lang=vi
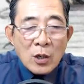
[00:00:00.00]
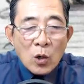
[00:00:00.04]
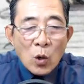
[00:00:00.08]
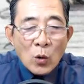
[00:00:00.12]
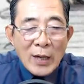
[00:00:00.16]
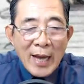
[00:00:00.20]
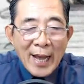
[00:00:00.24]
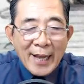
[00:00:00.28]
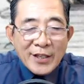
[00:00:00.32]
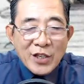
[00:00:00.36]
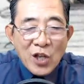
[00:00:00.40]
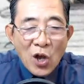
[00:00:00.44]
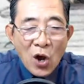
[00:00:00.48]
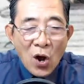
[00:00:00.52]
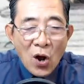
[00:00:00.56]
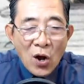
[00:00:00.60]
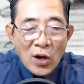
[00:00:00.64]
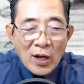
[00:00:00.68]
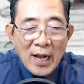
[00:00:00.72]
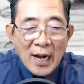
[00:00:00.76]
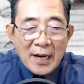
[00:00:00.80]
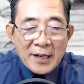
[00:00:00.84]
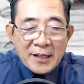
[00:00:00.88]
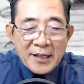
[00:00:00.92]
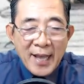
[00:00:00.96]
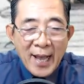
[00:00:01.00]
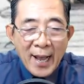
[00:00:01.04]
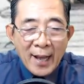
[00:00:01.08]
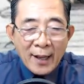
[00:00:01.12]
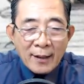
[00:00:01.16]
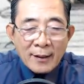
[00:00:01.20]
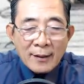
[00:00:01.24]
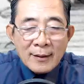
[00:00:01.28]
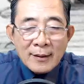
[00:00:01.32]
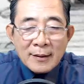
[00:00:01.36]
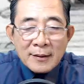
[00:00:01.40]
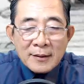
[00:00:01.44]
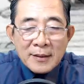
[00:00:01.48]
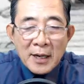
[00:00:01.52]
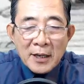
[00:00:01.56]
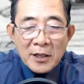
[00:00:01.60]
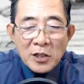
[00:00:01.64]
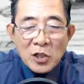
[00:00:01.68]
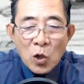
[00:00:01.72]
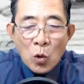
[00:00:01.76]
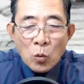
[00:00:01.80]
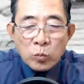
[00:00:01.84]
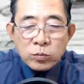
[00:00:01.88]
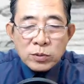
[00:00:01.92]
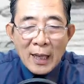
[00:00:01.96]
Có lẽ do cân nhắc, đến
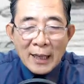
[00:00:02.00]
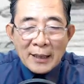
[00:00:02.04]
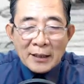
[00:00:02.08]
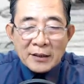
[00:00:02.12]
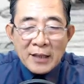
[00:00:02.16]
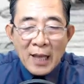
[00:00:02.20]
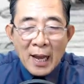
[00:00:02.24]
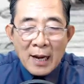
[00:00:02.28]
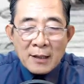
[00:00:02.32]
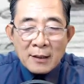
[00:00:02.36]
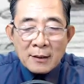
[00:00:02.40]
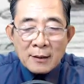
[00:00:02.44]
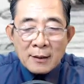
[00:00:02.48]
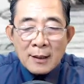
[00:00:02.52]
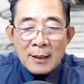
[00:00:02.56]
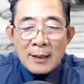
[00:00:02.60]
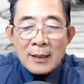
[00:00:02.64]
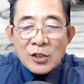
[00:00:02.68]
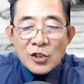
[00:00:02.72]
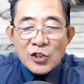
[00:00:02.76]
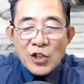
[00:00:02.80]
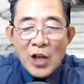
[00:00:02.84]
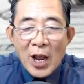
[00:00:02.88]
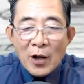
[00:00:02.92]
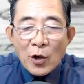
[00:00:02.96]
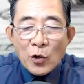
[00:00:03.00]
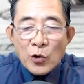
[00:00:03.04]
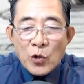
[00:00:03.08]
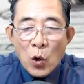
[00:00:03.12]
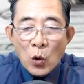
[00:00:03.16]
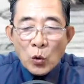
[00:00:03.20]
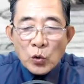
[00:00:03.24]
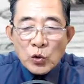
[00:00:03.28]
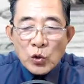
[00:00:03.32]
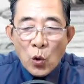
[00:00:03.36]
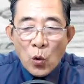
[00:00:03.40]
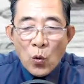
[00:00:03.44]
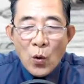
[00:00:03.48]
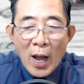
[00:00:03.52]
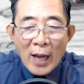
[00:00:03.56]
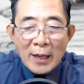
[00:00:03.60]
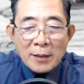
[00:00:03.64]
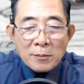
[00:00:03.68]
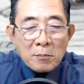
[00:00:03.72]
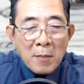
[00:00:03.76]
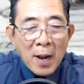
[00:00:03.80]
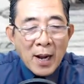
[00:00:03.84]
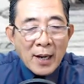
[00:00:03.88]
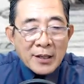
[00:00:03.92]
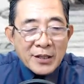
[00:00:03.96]
lúc thành thân sẽ có dù số
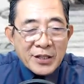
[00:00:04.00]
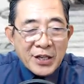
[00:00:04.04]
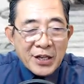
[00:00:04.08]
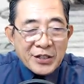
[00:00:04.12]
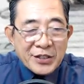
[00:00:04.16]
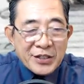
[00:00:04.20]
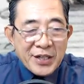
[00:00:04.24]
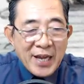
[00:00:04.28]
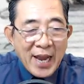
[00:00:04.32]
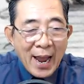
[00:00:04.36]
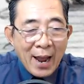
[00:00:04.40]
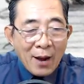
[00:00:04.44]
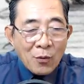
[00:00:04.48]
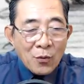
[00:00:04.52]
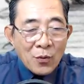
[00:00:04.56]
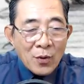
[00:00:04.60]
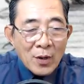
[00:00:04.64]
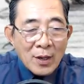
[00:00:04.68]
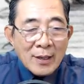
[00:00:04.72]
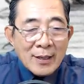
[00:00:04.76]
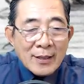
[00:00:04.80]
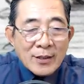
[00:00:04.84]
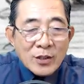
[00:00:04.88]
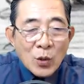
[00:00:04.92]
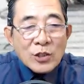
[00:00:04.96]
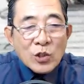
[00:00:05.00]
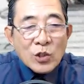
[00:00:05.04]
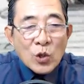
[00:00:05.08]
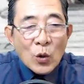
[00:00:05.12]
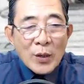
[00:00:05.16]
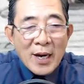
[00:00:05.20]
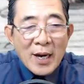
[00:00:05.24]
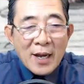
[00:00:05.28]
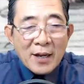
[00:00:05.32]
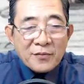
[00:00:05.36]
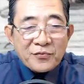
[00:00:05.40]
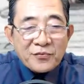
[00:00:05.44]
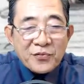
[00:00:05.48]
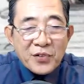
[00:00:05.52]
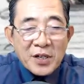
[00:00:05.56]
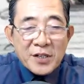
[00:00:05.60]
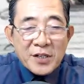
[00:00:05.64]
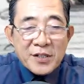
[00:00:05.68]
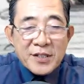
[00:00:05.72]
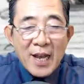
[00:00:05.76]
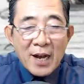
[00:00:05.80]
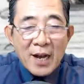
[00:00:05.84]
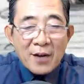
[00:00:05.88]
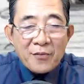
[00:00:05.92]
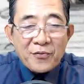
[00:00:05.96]
ánh mắt nhìn vào, cho nên
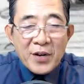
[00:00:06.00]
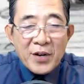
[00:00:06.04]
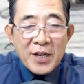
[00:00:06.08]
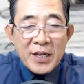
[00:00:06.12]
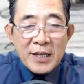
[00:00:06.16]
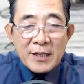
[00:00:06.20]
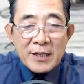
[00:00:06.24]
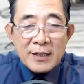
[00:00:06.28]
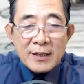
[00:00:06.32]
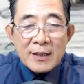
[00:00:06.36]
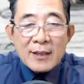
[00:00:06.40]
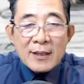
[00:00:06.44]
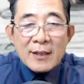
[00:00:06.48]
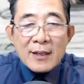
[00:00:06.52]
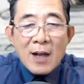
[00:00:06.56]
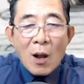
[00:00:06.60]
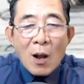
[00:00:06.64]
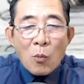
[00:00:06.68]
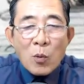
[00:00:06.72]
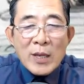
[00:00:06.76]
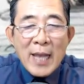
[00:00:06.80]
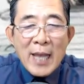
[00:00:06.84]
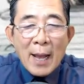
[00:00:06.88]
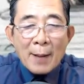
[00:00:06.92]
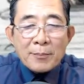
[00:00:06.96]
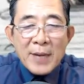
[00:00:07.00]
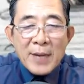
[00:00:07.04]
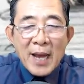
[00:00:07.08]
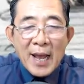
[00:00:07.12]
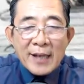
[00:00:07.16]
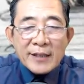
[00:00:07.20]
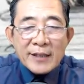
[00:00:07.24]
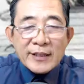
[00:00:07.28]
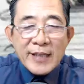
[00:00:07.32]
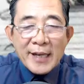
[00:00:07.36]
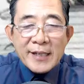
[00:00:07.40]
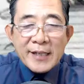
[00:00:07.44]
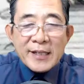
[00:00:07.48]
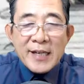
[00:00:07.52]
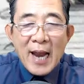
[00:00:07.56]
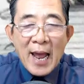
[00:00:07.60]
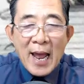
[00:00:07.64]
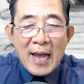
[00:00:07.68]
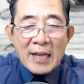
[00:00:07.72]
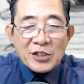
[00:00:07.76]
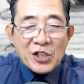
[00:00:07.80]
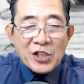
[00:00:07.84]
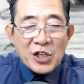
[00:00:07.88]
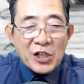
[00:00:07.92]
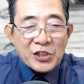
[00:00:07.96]
Phượng Dân Phi không có dám để xảy
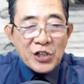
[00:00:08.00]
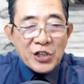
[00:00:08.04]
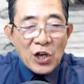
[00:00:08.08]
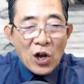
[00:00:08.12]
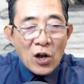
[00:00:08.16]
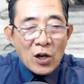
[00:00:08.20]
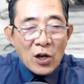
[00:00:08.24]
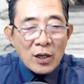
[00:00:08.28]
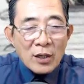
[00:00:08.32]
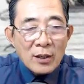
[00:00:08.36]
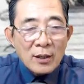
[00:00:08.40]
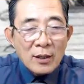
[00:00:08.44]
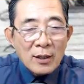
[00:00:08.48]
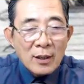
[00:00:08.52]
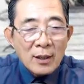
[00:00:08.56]
ra sơ sót.